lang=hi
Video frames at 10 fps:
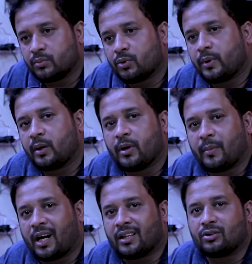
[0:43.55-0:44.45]
तो फिर हमने
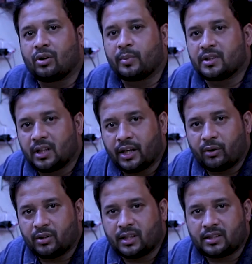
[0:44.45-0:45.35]
बाकायदा तौर पर इस इदारे
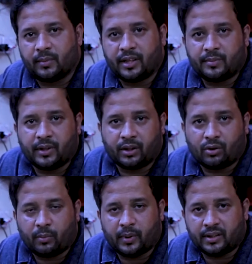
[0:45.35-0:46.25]
को डिज़ास्टर मैनेजमेंट के
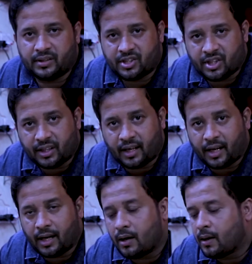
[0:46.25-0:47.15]
तौर पर रजिस्टर्ड
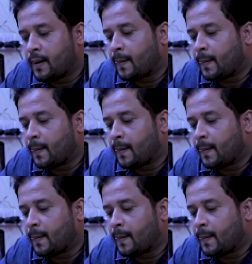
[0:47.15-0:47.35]
कराया